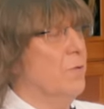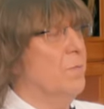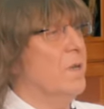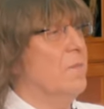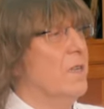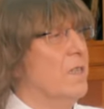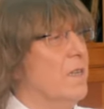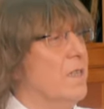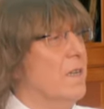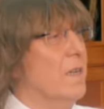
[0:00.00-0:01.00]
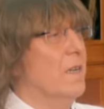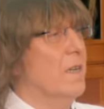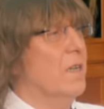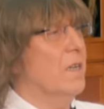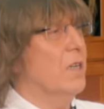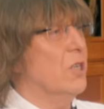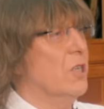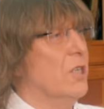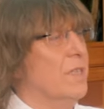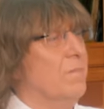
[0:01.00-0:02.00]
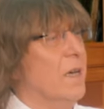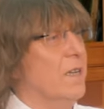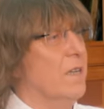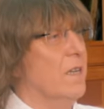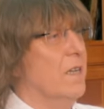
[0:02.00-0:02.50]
Ну, примерно 6,5 э,